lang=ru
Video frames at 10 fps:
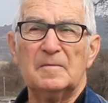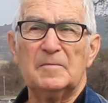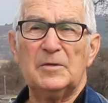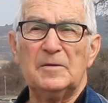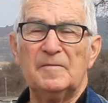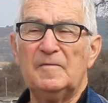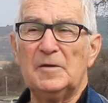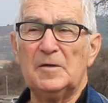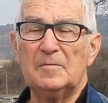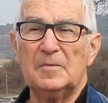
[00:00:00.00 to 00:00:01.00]
Мы
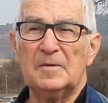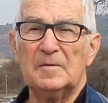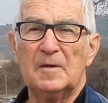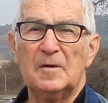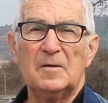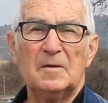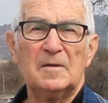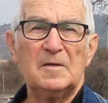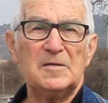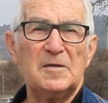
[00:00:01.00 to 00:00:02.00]
видим,
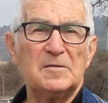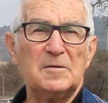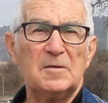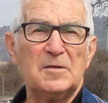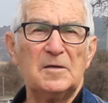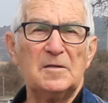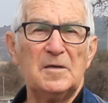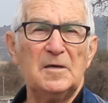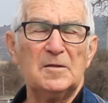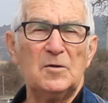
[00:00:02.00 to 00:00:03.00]
естественно,
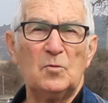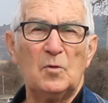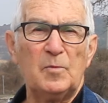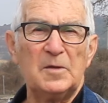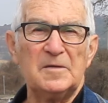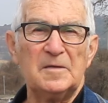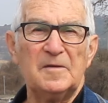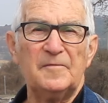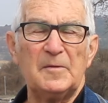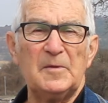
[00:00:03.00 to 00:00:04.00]
техногенные оползень.
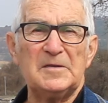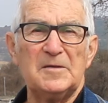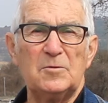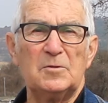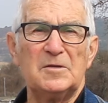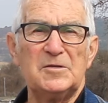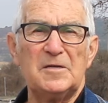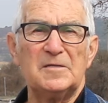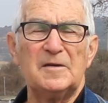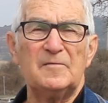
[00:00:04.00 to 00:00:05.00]
Деформации тут
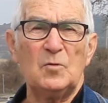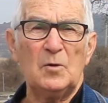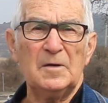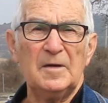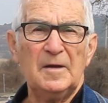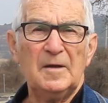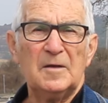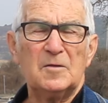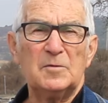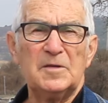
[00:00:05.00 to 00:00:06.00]
начались давно,
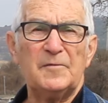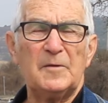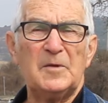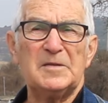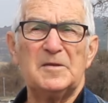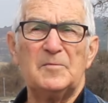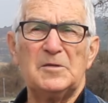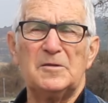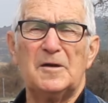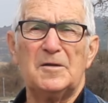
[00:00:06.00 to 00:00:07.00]
но деформация, мы
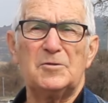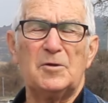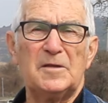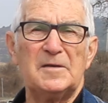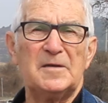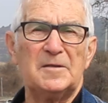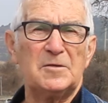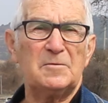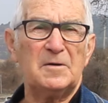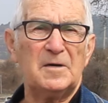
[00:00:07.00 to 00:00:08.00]
считали, что это
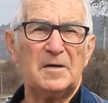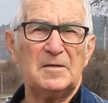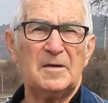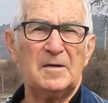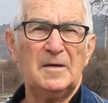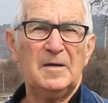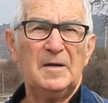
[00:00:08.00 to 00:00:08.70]
осадочного характера,